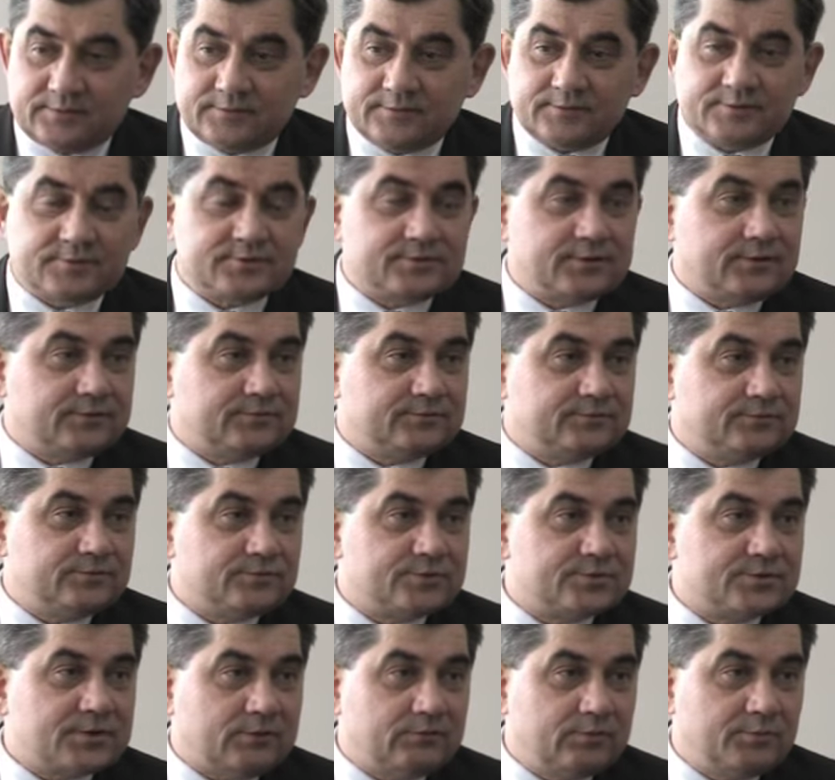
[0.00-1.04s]
y, są
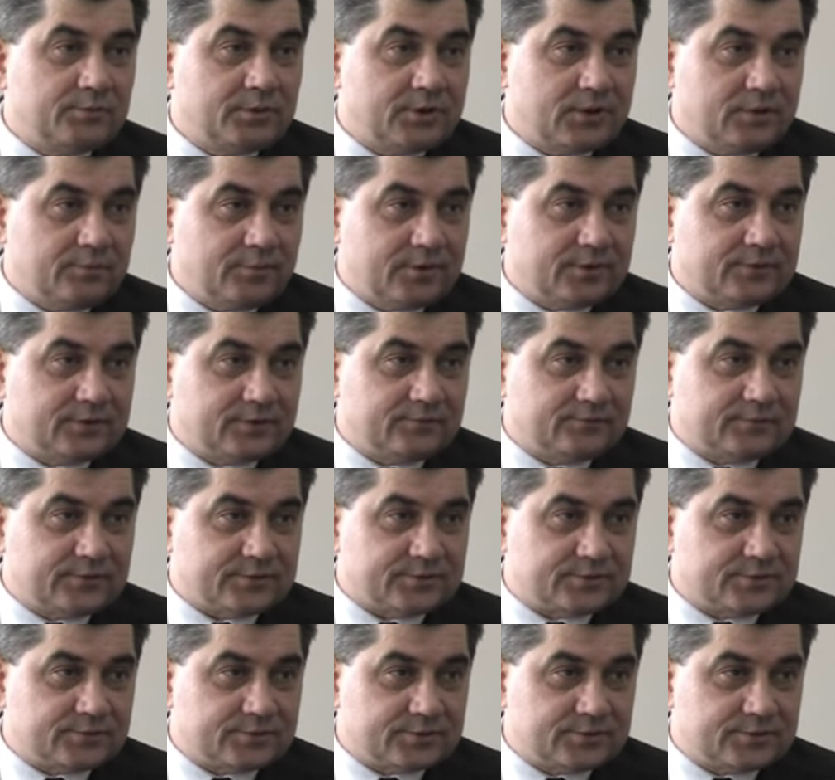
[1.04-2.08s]
już stałym elementem
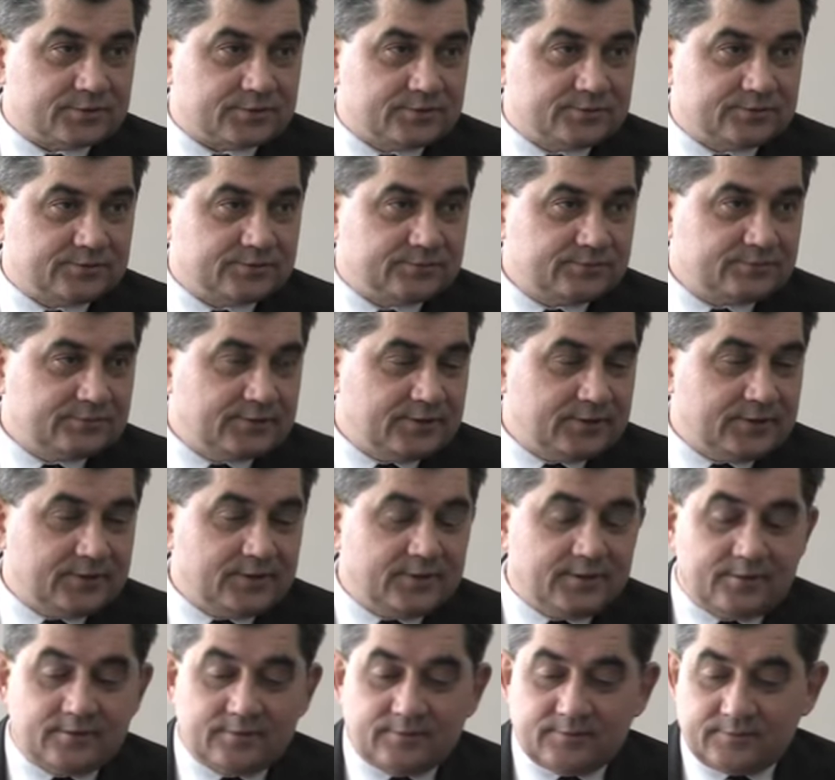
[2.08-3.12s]
naszym życiu.
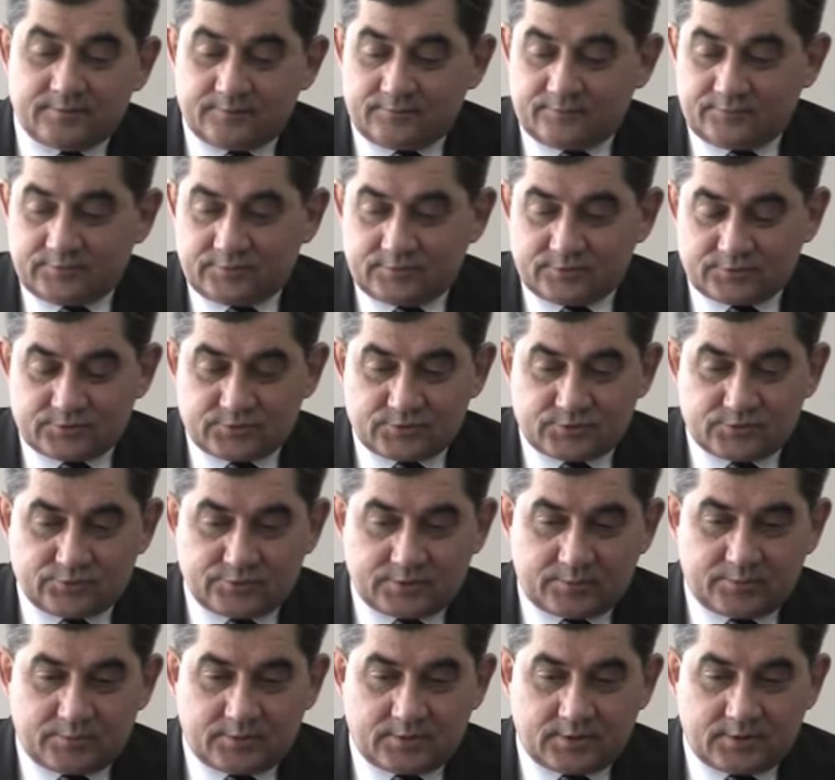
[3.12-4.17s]
E,
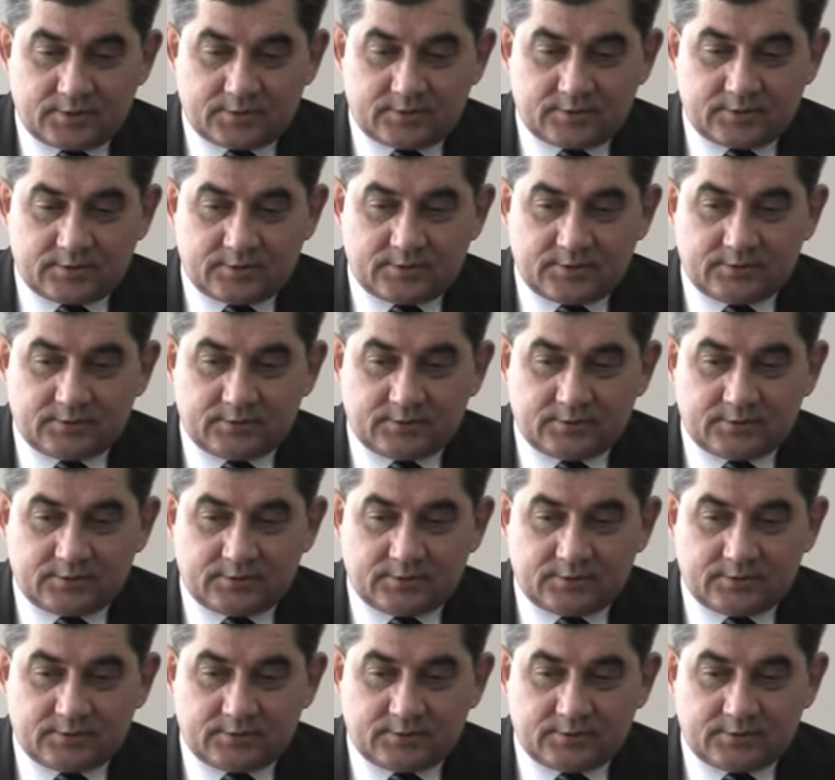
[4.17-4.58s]
wykorzystujemy je do